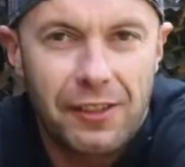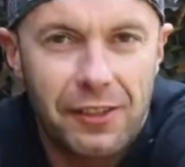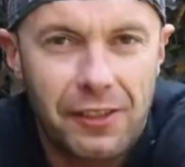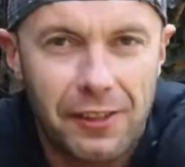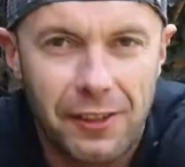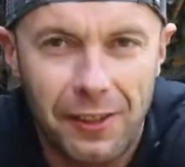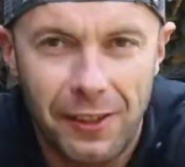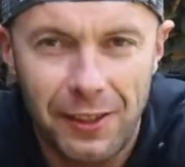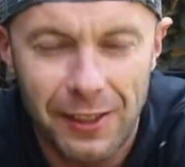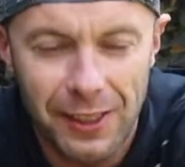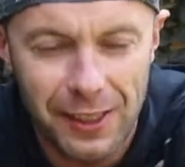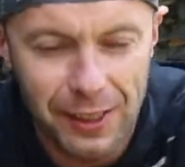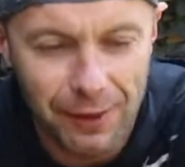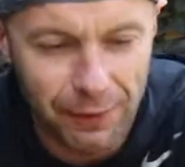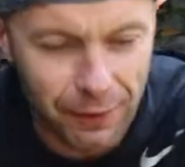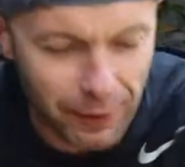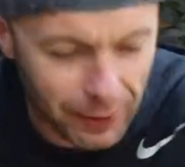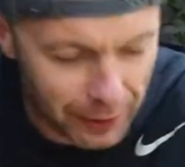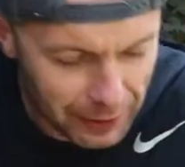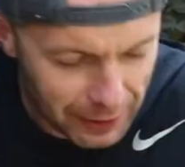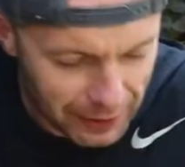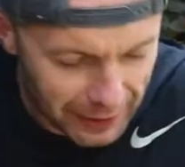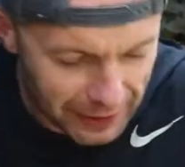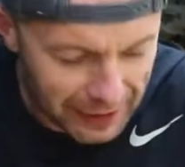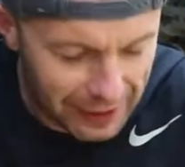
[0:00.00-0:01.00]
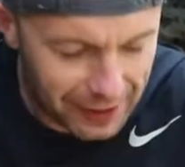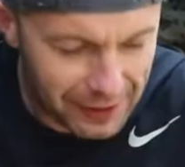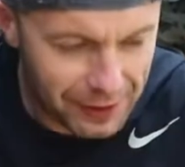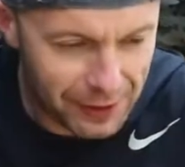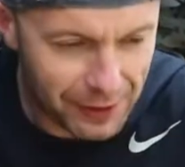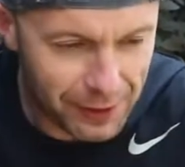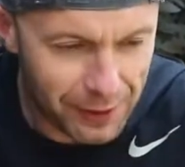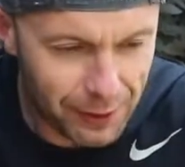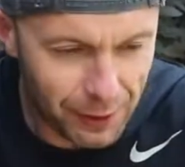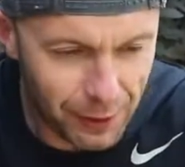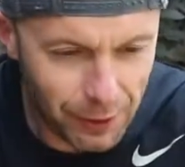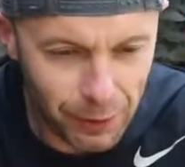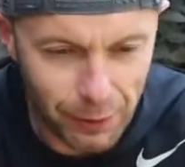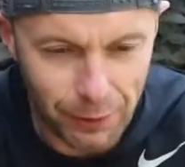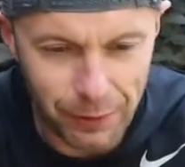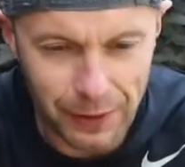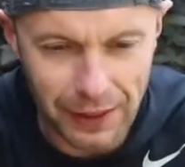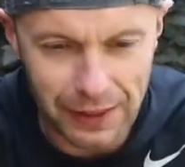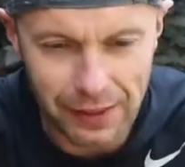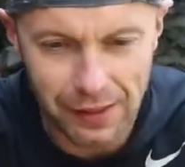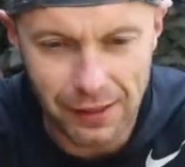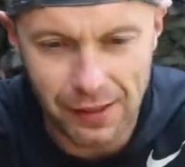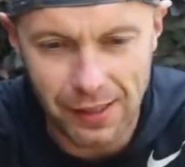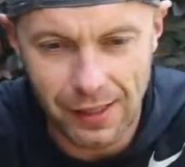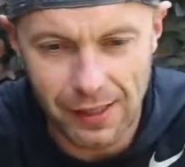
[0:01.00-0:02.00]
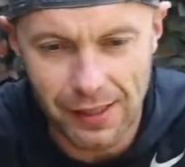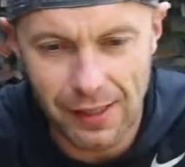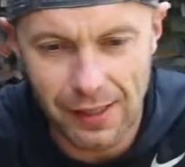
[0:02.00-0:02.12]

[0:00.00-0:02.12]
to jest wątek akcesoriów, jakie sobie